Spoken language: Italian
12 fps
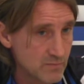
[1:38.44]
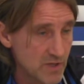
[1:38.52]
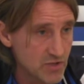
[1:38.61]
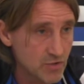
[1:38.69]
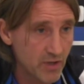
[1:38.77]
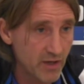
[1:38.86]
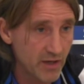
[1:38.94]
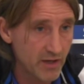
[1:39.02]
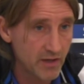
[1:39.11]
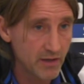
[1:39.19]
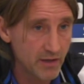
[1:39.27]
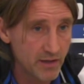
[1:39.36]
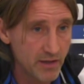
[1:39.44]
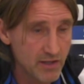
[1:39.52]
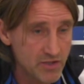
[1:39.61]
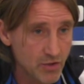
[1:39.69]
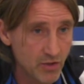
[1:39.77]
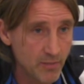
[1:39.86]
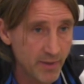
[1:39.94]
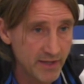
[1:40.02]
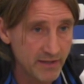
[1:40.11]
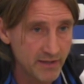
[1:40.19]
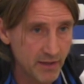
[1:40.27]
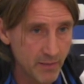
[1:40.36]
La Stoia è la seconda
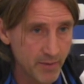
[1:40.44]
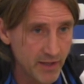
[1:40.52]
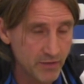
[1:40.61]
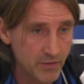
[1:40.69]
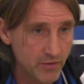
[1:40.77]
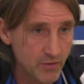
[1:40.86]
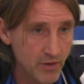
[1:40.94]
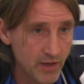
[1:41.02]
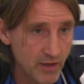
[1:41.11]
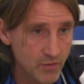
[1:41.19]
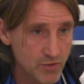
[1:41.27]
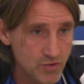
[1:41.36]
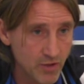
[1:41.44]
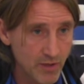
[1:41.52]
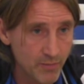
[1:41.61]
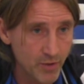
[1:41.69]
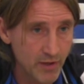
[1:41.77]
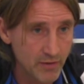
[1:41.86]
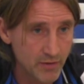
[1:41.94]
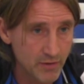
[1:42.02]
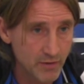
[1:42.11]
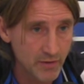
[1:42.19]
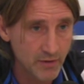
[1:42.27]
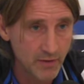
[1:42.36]
partita che è partito titolare in questo campionato
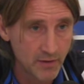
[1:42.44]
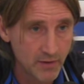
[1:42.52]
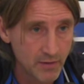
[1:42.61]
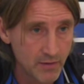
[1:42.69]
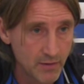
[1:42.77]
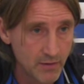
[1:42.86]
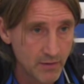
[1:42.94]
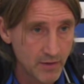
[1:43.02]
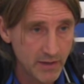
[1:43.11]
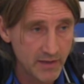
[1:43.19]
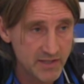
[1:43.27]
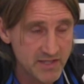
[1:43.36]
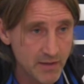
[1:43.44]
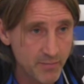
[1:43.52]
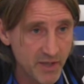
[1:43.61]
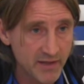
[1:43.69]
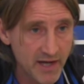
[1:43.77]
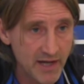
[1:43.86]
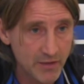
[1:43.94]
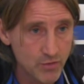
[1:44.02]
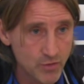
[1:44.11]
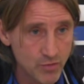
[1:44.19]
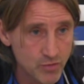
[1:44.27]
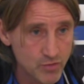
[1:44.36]
ed è sempre
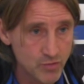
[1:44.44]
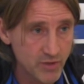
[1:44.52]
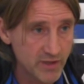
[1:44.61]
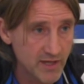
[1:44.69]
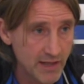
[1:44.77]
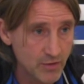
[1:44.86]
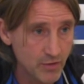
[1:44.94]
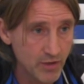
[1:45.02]
entrato subentrato.